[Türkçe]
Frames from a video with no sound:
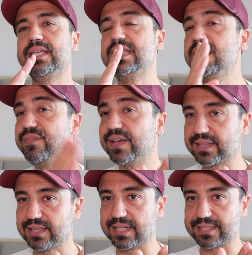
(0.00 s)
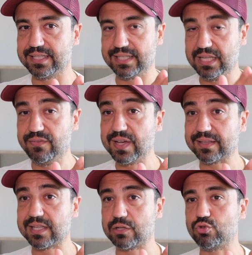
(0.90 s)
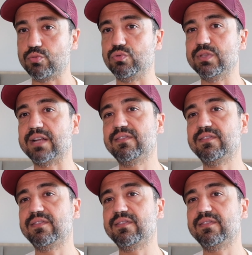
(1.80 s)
İyi fiyatlarda, iyi fiyatlara dürbünler